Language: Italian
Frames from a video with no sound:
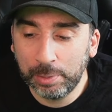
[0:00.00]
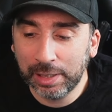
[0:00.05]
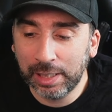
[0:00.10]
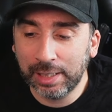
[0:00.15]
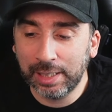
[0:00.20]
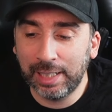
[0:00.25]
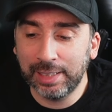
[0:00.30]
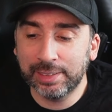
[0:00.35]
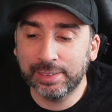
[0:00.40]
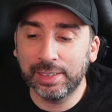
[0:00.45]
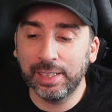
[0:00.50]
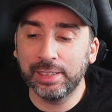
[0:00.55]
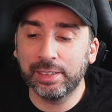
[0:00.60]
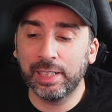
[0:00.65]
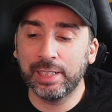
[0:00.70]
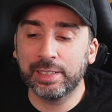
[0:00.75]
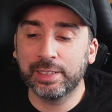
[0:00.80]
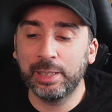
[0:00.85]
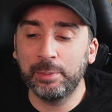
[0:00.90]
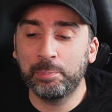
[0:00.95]
la mega cassa,
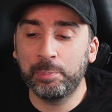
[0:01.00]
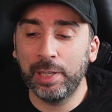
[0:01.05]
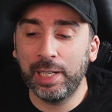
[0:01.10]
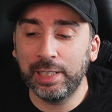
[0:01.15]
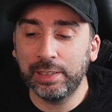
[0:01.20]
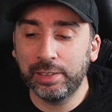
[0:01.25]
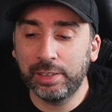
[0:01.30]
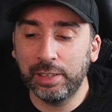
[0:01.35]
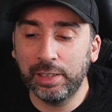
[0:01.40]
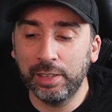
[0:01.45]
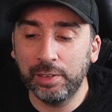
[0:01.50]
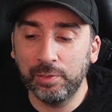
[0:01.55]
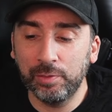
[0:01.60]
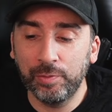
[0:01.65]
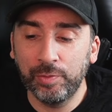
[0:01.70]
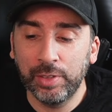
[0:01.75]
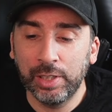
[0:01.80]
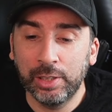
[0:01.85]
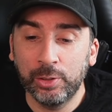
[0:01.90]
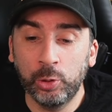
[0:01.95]
tre schippetti,
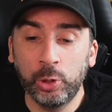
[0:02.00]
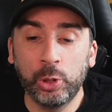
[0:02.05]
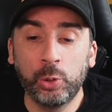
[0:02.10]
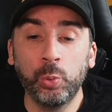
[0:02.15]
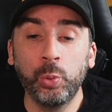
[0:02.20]
di